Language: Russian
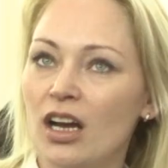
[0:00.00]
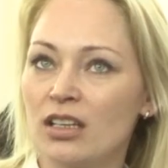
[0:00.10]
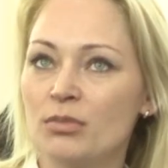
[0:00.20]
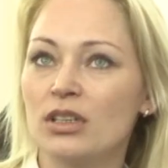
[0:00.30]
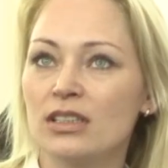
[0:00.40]
А
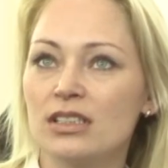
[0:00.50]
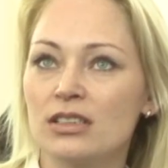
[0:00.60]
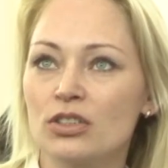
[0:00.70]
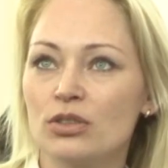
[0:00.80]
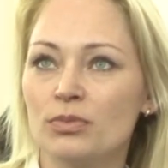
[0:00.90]
я бы
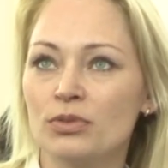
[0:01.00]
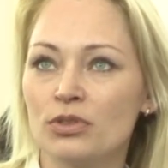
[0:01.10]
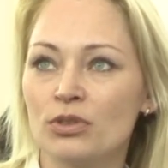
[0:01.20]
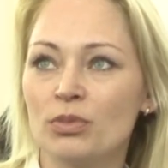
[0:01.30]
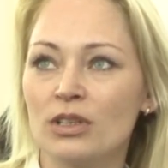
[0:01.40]
хотела, чтобы у
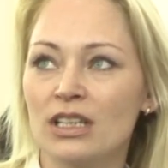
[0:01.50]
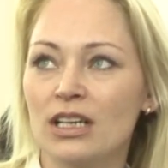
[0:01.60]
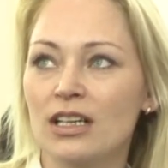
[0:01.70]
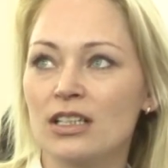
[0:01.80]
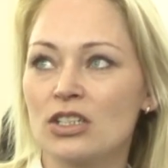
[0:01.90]
нее была
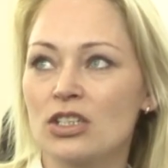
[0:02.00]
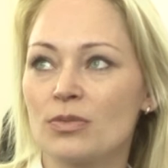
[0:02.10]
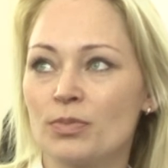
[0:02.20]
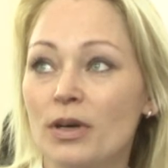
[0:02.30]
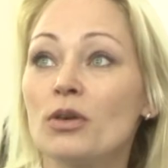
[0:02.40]
такая же,
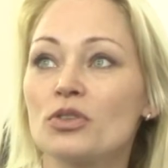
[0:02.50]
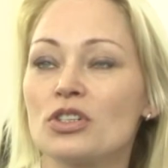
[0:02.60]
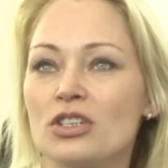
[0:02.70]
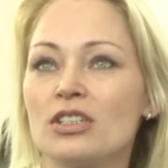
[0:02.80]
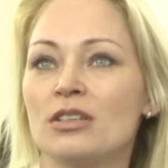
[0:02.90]

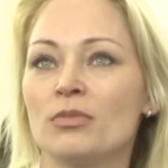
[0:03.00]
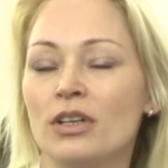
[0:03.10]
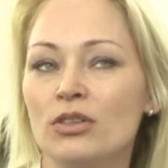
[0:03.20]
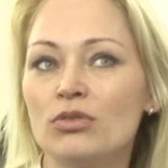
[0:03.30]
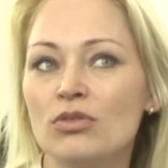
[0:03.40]
похожая жизнь на
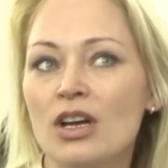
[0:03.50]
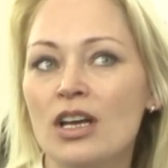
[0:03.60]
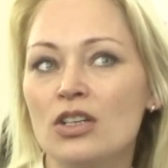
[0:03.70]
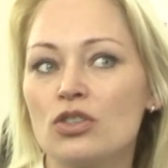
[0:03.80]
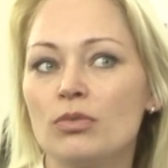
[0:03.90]
мою,
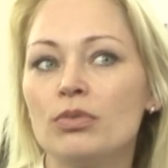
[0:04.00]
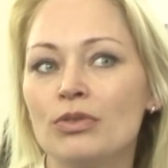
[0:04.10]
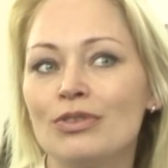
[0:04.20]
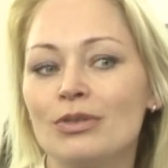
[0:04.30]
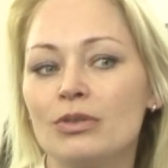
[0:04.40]
чтобы у
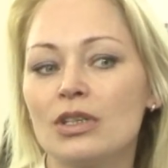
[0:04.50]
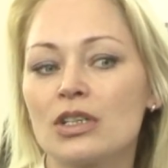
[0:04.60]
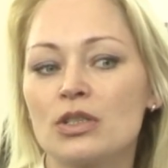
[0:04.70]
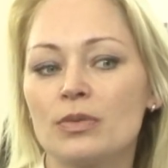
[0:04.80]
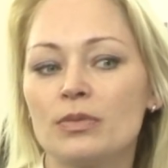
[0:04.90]
нее
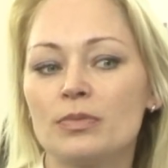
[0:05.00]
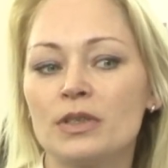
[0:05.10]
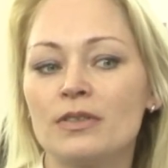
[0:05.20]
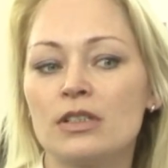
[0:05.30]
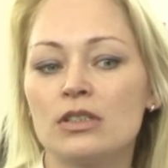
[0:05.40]
также
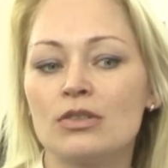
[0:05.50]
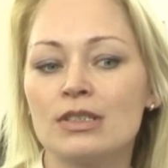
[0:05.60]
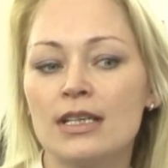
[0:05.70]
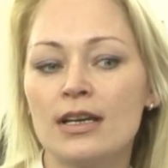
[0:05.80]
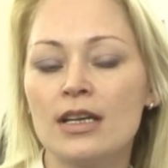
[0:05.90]
появились
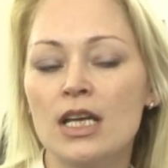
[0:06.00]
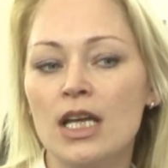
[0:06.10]
друзья,